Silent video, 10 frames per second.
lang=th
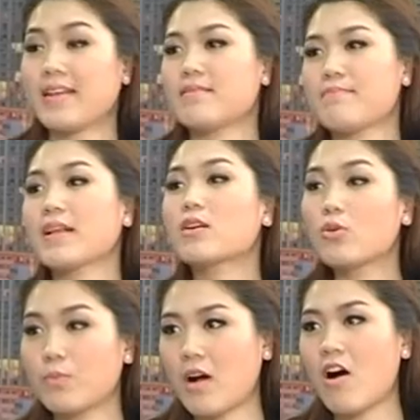งเป็นก
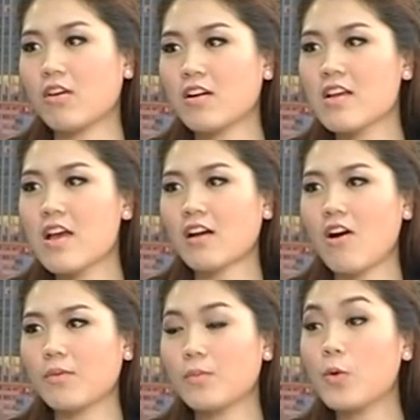ลุ่มของข
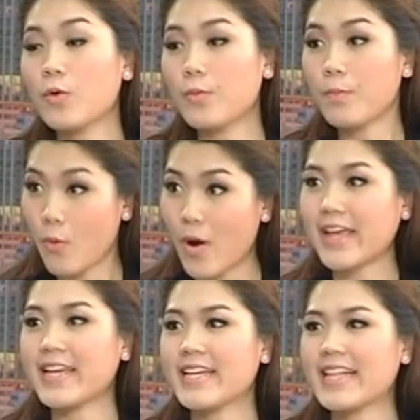องผู้ป่ว
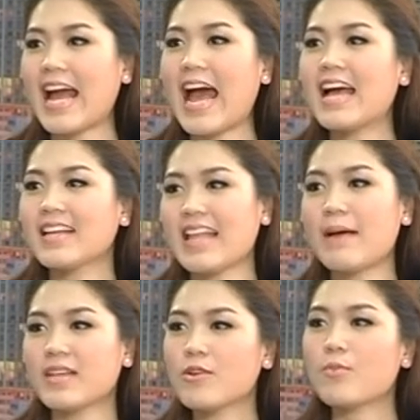ยะนะคะตา
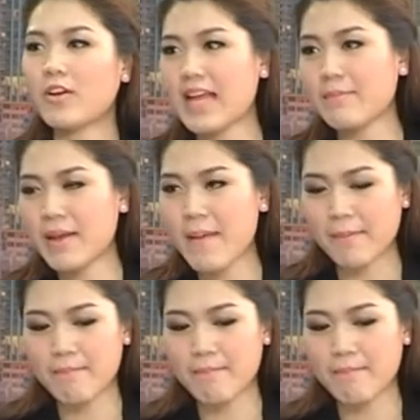มที่คุณหมอตั้มได้แบ่ง